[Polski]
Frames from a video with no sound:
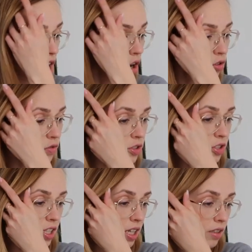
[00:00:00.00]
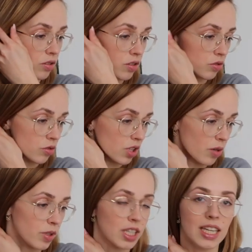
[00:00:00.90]
Oczywiście no jest to książka
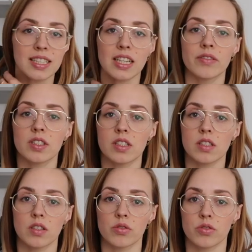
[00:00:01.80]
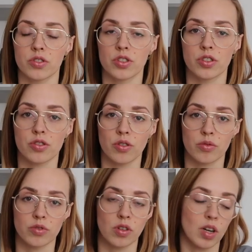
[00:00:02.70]
amerykańska, więc odnośniki
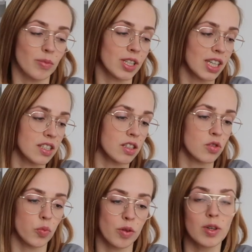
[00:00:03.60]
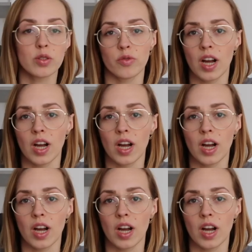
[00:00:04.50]
są do amerykańskich suplementów,